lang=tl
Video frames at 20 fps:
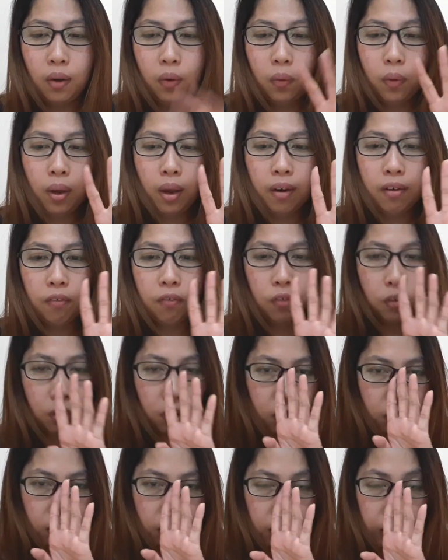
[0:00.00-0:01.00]
we are
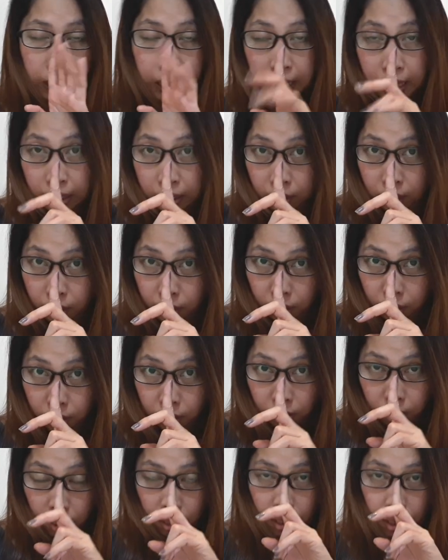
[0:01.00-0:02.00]
four
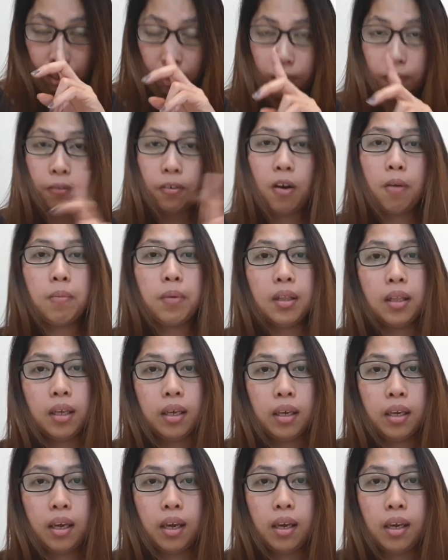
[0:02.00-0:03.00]
girls in our
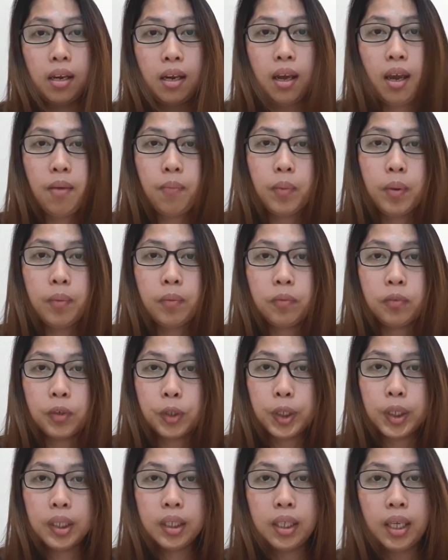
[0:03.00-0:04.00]
family and I'm in
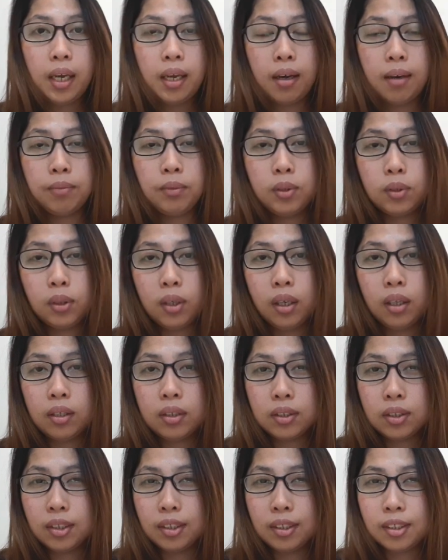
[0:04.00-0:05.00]
fourth. I have two
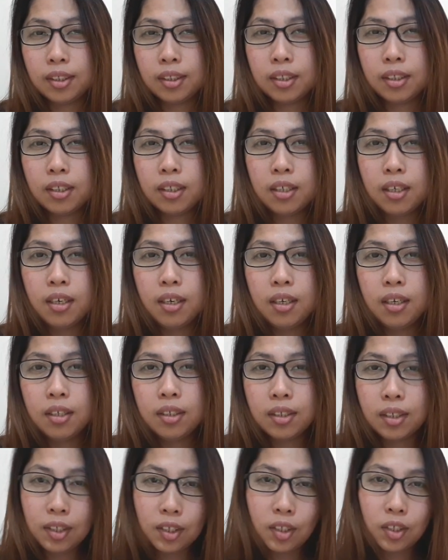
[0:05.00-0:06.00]
older sister
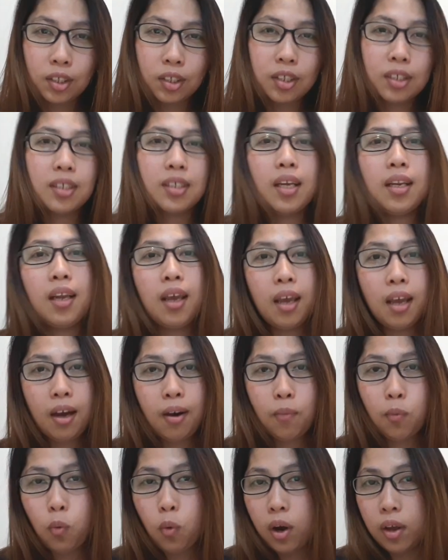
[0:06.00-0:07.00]
sisters and I
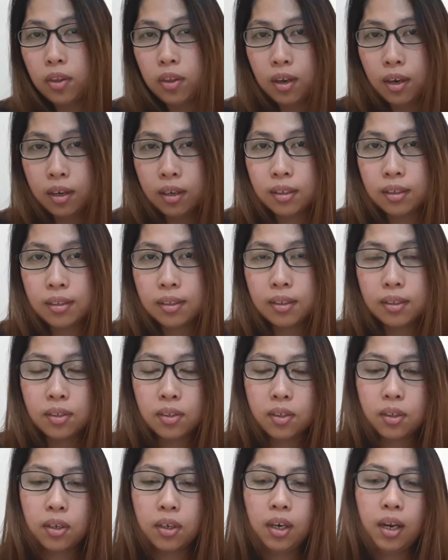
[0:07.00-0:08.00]
have one younger
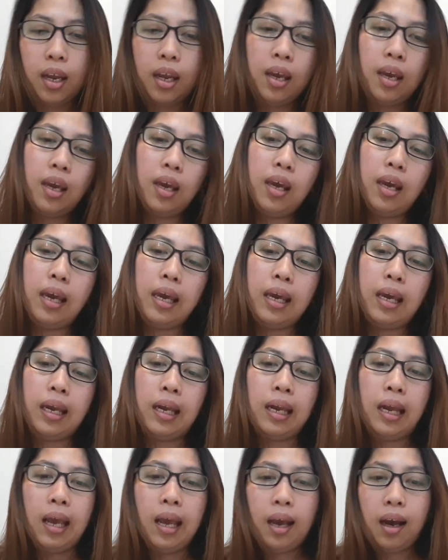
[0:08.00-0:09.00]
sister
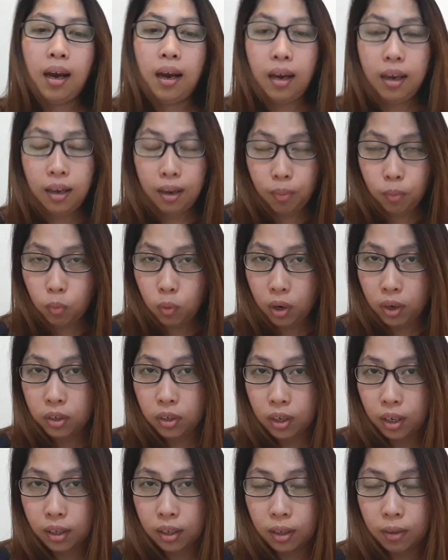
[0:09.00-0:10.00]
and I have
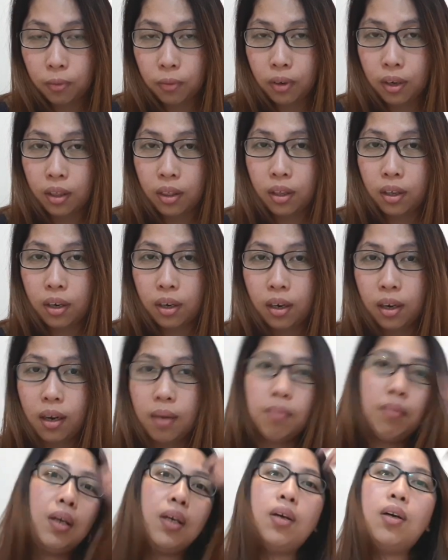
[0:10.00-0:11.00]
one younger brother
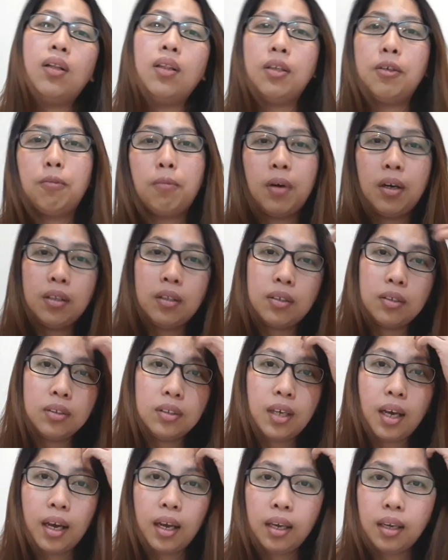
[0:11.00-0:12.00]
and my older brother
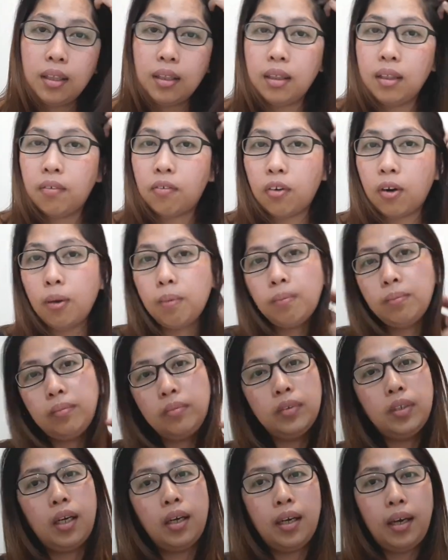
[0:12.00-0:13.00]
died from
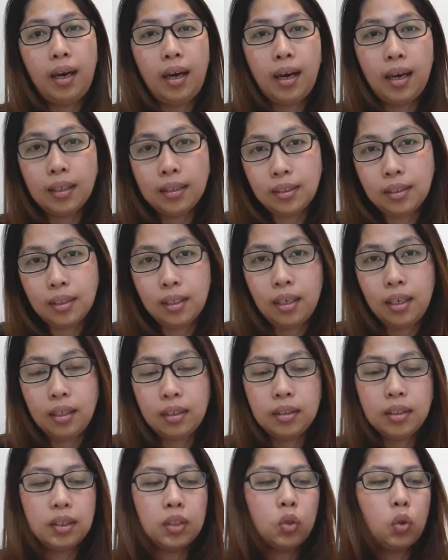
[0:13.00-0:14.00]
the
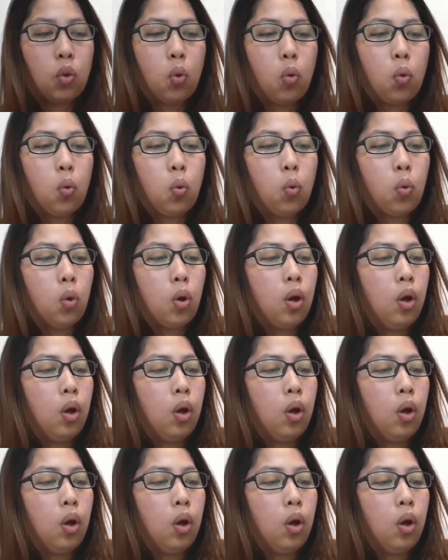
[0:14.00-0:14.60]
accident. So,